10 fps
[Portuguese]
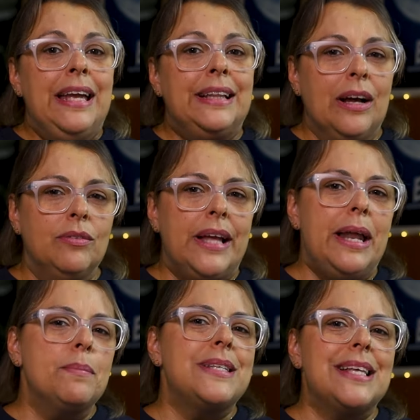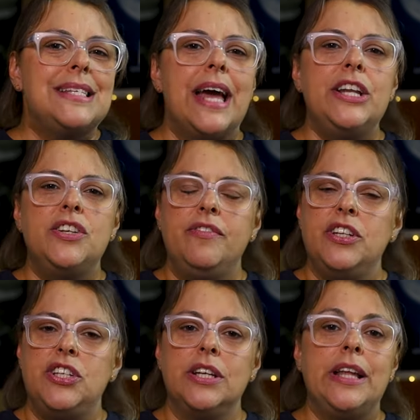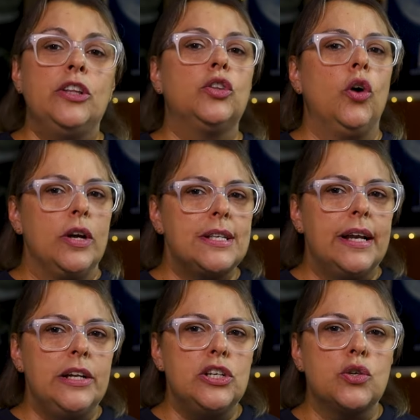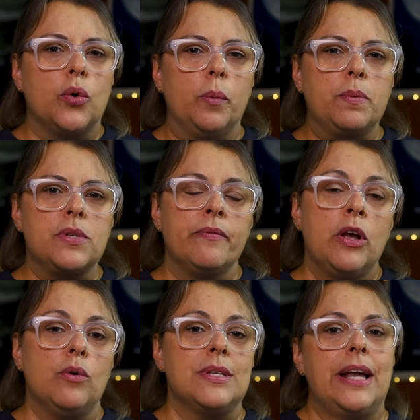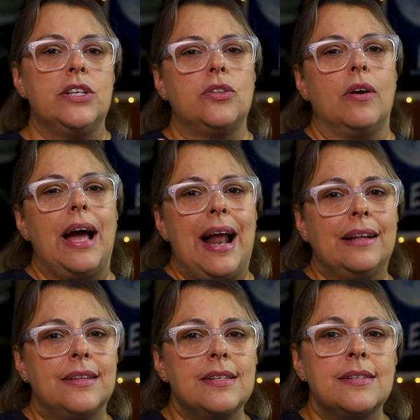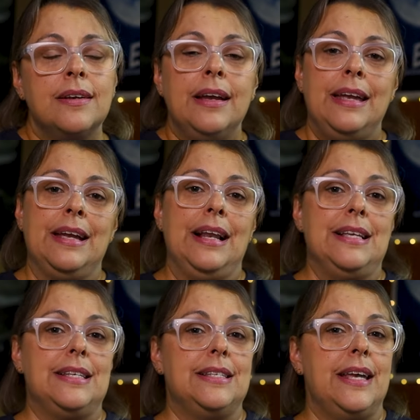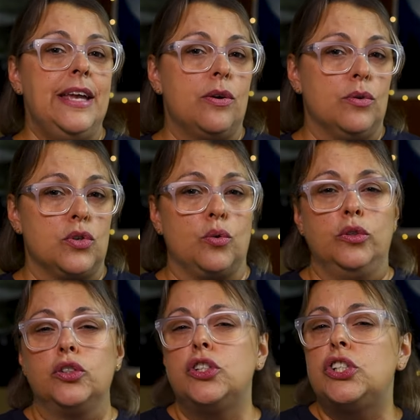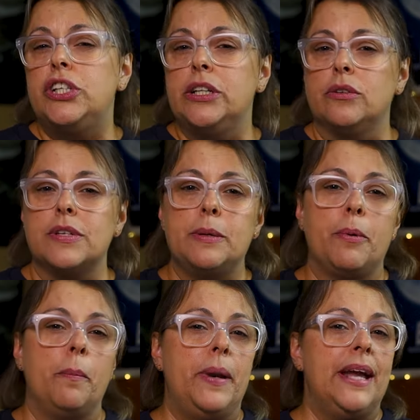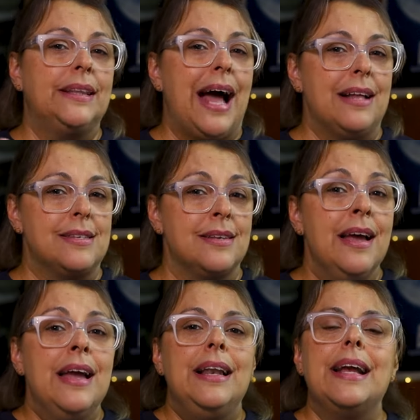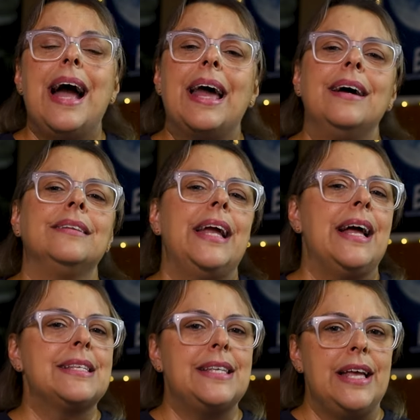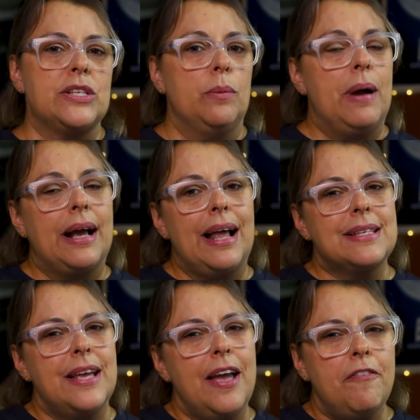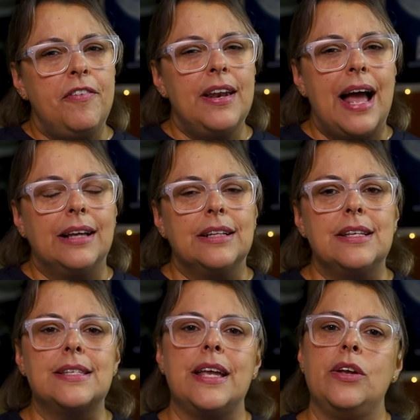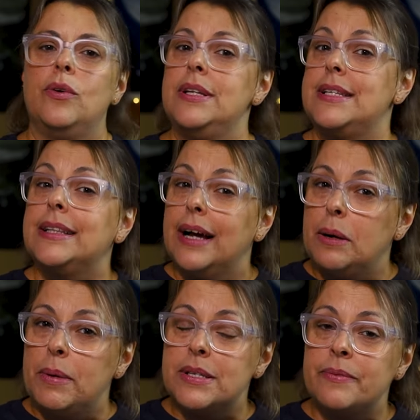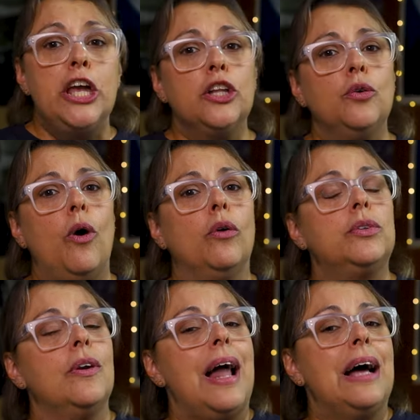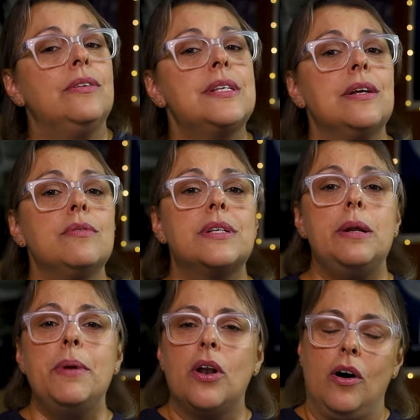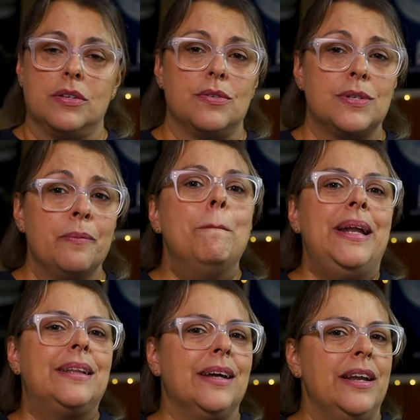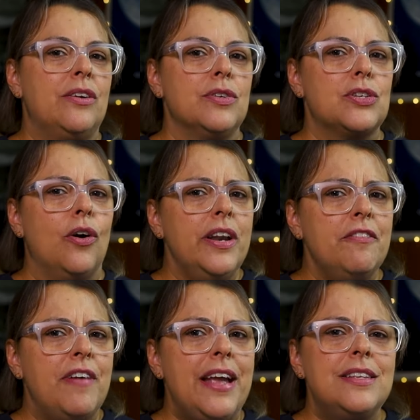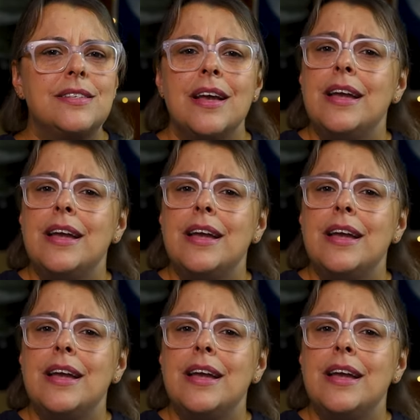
Então teremos a série dividida em dois grandes grupos: os aristocratas, Ingleses ricos, cujos títulos e propriedades lhe garantem acesso a uma classe refinada de senhores e damas, e do outro lado estão os criminosos, britânicos coniventes